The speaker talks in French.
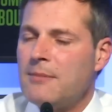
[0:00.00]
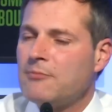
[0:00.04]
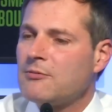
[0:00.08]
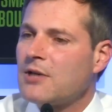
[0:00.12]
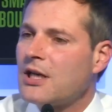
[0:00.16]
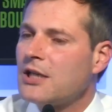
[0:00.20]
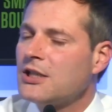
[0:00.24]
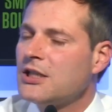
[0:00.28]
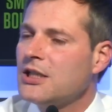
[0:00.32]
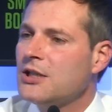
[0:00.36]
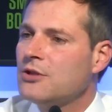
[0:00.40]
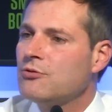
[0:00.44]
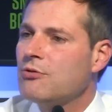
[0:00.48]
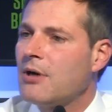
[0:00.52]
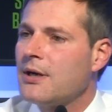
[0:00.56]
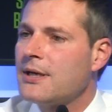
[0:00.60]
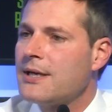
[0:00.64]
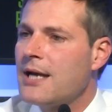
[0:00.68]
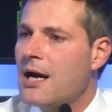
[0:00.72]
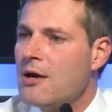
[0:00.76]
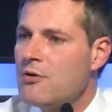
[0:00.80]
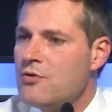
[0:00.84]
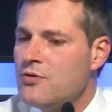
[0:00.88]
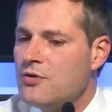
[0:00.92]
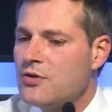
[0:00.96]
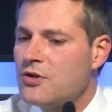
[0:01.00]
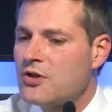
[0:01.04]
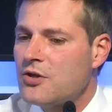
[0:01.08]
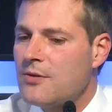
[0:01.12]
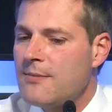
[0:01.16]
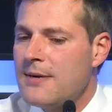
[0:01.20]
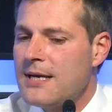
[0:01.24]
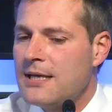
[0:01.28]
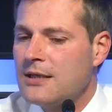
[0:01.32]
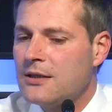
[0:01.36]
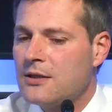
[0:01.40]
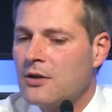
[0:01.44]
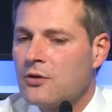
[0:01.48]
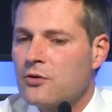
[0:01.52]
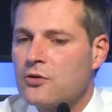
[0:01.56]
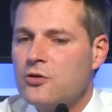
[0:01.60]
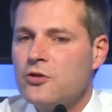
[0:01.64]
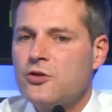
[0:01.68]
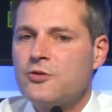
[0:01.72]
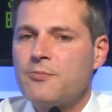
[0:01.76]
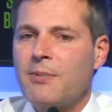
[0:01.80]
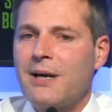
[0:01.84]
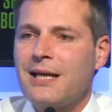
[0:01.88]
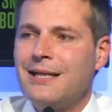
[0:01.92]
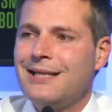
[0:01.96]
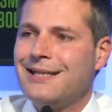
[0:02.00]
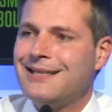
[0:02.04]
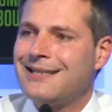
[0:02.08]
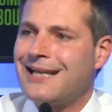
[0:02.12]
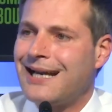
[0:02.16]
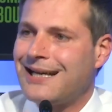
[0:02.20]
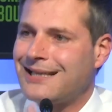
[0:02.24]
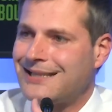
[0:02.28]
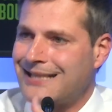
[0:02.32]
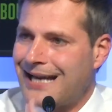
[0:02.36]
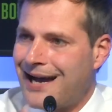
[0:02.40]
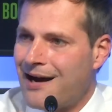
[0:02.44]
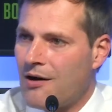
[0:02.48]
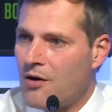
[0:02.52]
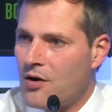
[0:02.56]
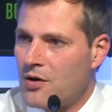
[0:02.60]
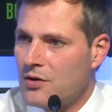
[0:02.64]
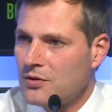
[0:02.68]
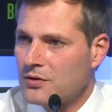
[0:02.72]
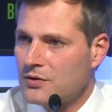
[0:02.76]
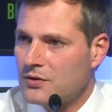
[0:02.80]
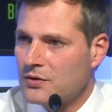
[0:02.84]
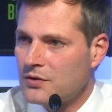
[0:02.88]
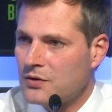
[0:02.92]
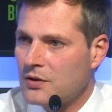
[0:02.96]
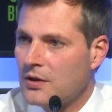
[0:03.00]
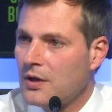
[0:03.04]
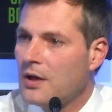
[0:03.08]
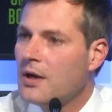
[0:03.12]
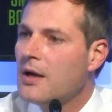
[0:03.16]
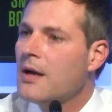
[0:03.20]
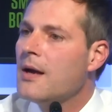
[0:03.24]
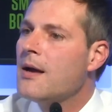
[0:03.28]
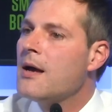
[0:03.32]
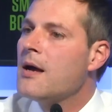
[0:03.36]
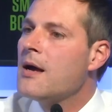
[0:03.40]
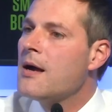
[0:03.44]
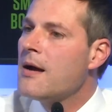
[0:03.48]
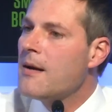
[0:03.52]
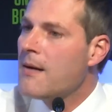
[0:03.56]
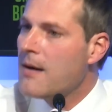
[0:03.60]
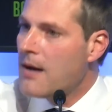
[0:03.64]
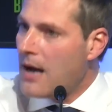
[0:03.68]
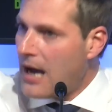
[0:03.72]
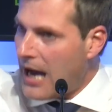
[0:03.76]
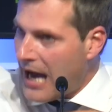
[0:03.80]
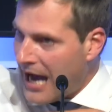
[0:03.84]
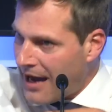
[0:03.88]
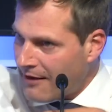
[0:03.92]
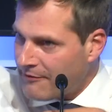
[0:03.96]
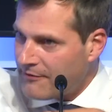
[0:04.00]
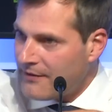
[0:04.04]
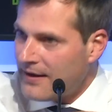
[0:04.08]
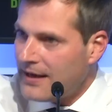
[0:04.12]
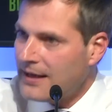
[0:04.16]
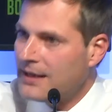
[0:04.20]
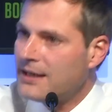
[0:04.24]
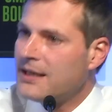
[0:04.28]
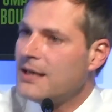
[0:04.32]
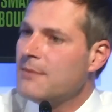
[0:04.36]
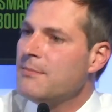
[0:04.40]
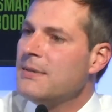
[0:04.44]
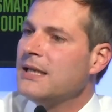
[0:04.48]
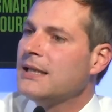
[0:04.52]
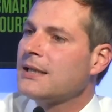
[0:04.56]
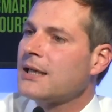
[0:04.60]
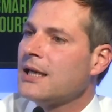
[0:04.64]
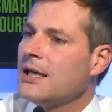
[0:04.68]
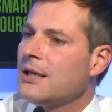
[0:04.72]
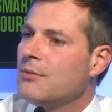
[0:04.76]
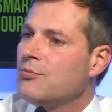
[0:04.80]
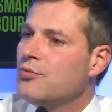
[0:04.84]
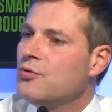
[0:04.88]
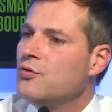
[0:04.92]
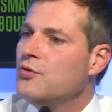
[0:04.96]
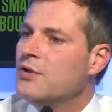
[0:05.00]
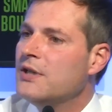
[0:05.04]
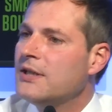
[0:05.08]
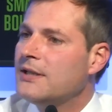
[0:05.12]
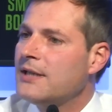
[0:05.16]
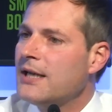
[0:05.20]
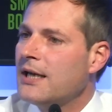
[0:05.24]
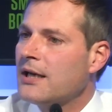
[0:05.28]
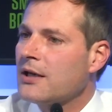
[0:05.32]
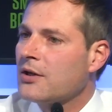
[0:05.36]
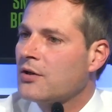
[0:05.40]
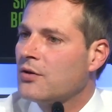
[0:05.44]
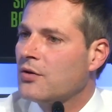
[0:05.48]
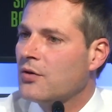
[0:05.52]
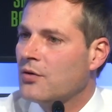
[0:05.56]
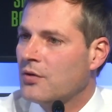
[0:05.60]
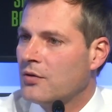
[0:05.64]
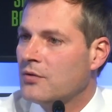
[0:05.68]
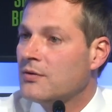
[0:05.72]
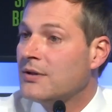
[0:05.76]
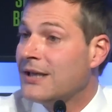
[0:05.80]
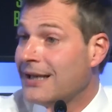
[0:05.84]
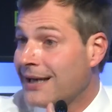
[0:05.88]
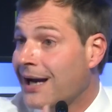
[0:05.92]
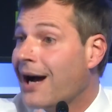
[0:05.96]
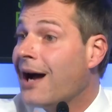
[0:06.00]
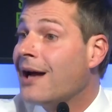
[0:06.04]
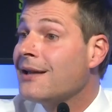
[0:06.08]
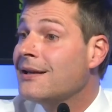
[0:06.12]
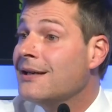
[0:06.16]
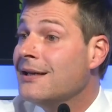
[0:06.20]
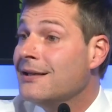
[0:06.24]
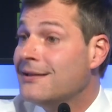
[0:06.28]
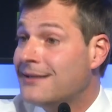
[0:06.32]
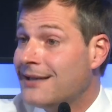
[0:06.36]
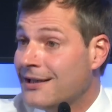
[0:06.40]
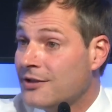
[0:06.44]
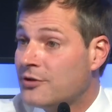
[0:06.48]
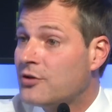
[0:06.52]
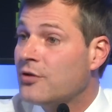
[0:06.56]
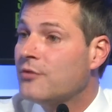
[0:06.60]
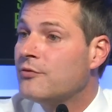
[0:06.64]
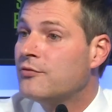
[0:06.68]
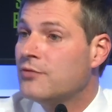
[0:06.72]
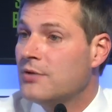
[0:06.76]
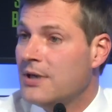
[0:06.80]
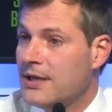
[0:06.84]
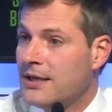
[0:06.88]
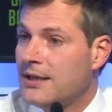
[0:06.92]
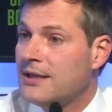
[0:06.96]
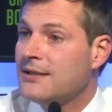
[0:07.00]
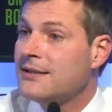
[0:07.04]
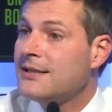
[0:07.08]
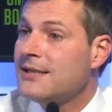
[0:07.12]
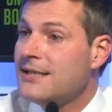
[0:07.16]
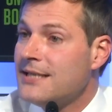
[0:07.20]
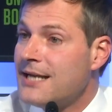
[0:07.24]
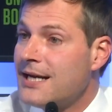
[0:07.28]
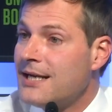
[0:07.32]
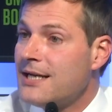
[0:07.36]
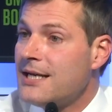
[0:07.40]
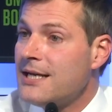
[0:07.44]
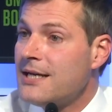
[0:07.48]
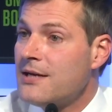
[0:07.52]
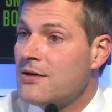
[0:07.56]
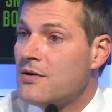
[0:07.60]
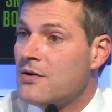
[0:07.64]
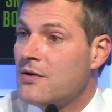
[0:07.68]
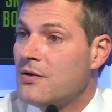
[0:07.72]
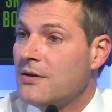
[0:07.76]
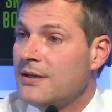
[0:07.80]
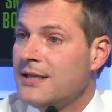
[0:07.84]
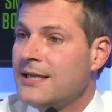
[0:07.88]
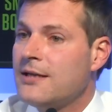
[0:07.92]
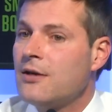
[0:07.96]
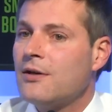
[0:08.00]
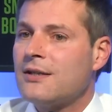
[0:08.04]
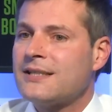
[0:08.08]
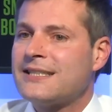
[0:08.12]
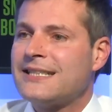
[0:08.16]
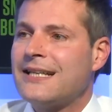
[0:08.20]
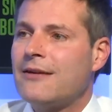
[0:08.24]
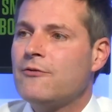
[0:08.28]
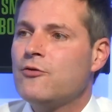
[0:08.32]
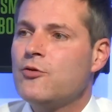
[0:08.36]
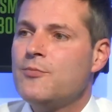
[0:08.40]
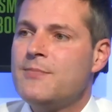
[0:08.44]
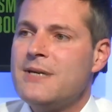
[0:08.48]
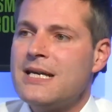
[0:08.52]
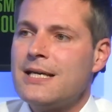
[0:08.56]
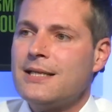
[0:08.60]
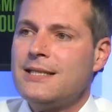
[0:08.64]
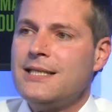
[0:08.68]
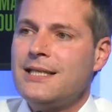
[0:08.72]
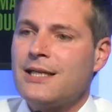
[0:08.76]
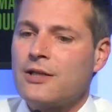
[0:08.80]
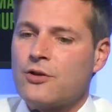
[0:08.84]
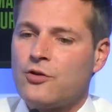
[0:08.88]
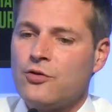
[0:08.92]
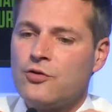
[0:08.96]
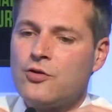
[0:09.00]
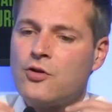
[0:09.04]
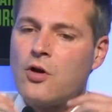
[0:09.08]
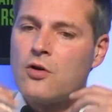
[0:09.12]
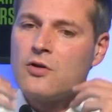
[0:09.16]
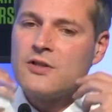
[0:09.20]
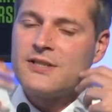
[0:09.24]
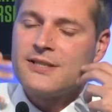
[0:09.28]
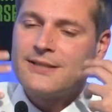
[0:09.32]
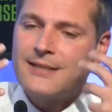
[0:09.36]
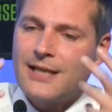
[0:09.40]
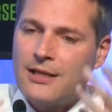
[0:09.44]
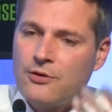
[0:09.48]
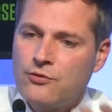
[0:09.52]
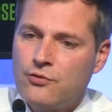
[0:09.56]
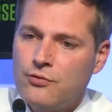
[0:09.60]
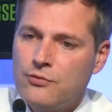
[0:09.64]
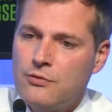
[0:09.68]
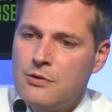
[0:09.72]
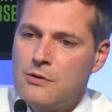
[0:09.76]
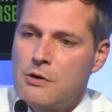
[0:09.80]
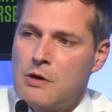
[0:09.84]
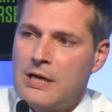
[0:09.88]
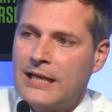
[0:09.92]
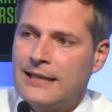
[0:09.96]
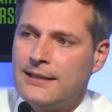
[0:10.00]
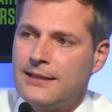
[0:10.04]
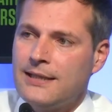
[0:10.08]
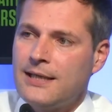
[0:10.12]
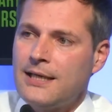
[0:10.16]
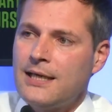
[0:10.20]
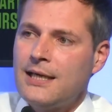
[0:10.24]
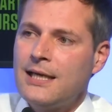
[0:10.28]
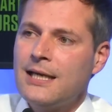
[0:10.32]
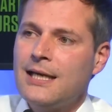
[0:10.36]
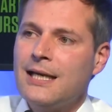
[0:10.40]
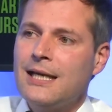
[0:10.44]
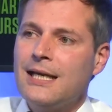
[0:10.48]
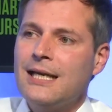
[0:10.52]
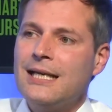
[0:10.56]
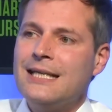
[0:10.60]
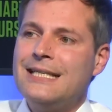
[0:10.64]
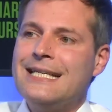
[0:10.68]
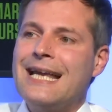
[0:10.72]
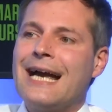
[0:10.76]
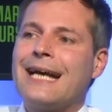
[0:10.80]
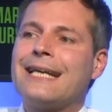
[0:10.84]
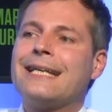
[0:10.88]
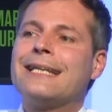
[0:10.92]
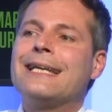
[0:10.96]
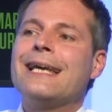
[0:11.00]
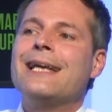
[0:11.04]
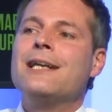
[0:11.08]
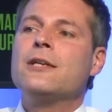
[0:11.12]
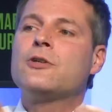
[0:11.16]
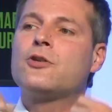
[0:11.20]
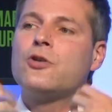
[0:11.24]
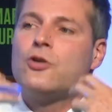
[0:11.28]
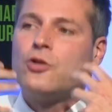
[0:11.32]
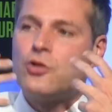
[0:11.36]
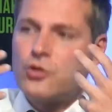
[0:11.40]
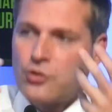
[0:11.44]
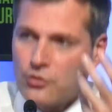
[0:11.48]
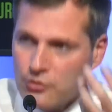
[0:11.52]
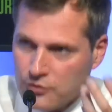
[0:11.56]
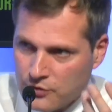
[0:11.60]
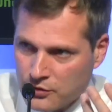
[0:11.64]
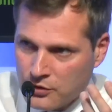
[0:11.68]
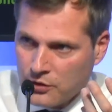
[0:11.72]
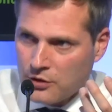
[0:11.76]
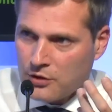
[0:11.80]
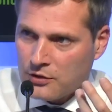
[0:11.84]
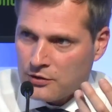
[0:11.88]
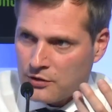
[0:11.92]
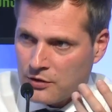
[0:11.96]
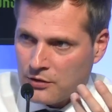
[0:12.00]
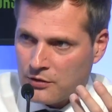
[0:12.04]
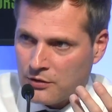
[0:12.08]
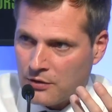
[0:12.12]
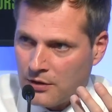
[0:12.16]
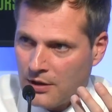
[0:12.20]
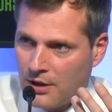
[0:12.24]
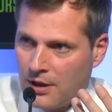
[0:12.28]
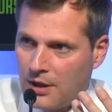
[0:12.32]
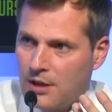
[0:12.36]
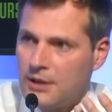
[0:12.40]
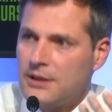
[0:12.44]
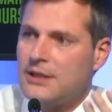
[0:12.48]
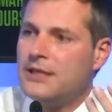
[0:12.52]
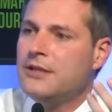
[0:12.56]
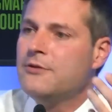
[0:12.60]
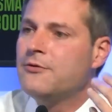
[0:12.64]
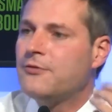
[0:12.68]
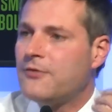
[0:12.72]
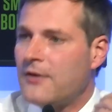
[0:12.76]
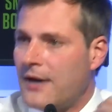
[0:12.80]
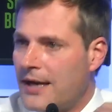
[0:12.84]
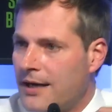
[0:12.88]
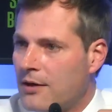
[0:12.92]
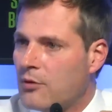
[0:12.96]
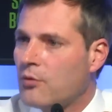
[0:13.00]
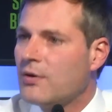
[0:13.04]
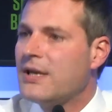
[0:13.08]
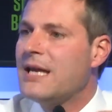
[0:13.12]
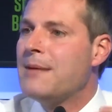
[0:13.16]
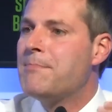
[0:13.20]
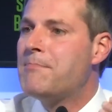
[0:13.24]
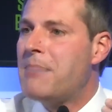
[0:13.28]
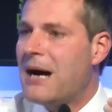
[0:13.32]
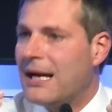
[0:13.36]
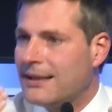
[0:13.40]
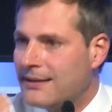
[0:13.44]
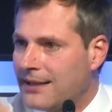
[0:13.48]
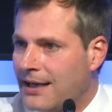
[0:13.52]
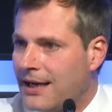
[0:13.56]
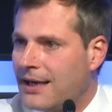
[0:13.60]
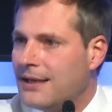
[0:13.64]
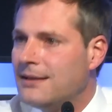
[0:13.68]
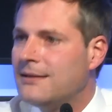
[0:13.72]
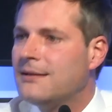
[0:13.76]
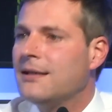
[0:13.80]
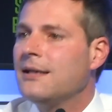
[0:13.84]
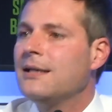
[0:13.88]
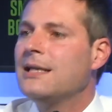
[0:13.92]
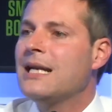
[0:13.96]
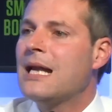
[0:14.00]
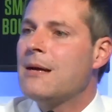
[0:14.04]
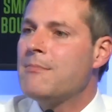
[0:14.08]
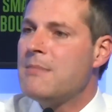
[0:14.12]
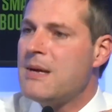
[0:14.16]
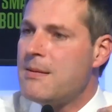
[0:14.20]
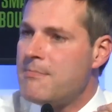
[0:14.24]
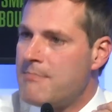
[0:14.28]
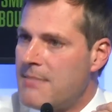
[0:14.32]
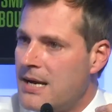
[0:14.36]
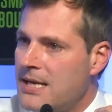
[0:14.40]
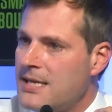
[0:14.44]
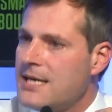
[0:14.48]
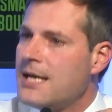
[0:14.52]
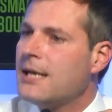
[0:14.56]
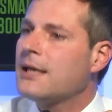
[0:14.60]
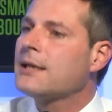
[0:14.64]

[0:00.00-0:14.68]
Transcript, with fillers: On avait la même trajectoire il y a une semaine. Quand le spread est à 40, avec les métriques budgétaires que dégradées telles que vous les signalez, euh, Igor, ça veut bien dire que dans le statut de l'OAT, il y a quelque chose d'autre qui fait qu'on n'est pas traité de la